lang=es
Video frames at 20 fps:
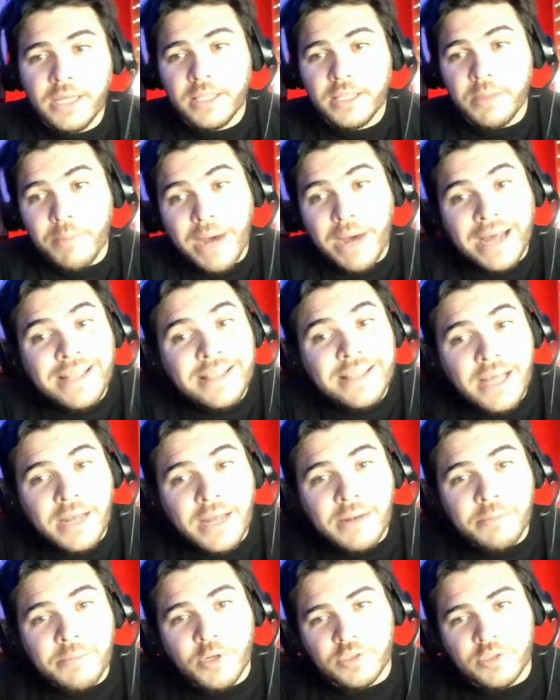
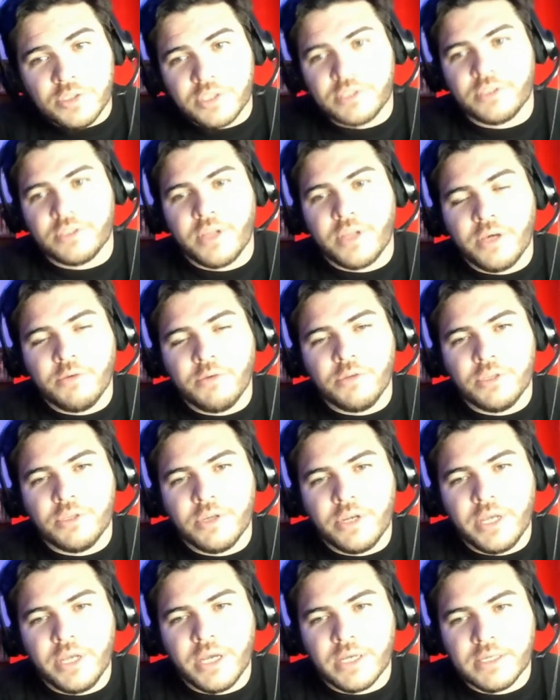demandan procesos de
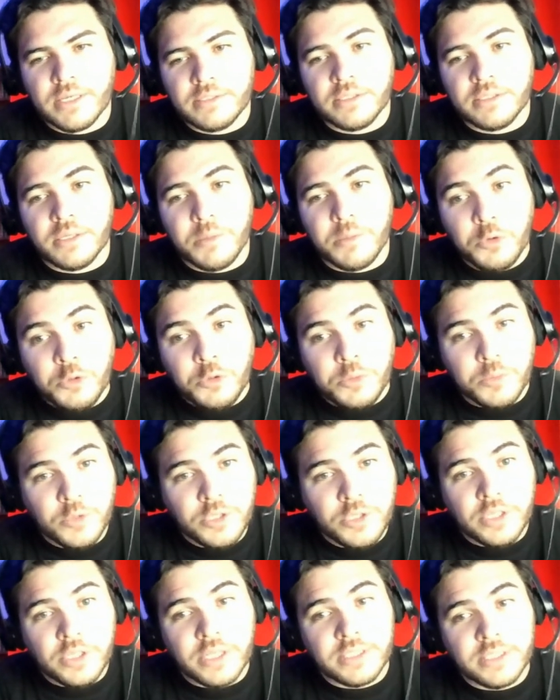auditoría. Así que muy,
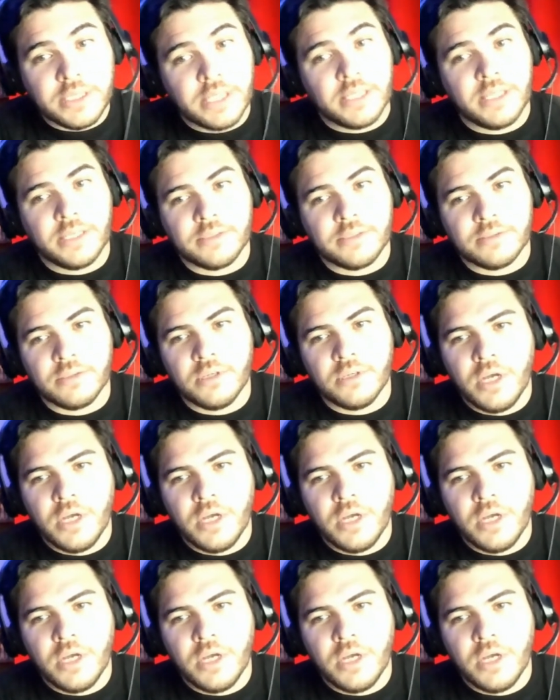muy interesante eso.